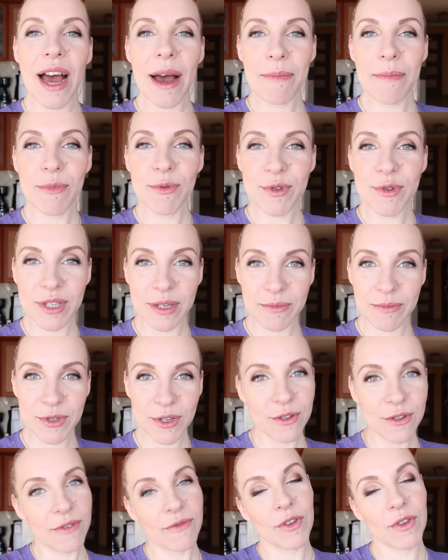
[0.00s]
a później
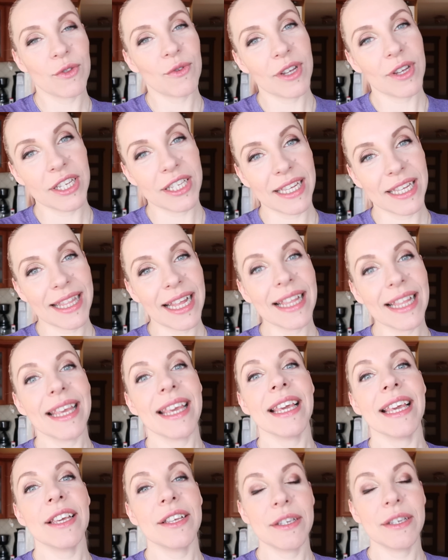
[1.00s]
przygotowuję drugie
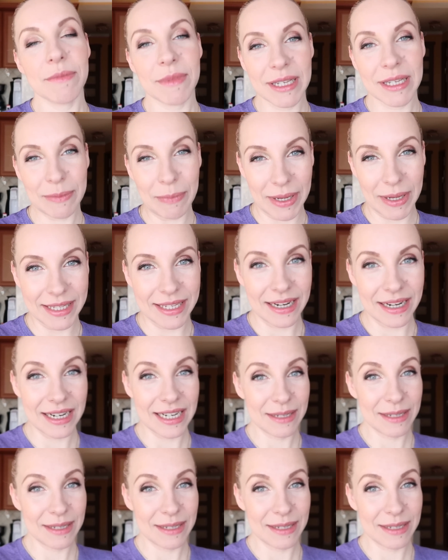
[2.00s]
śniadanie i idziemy na spacer.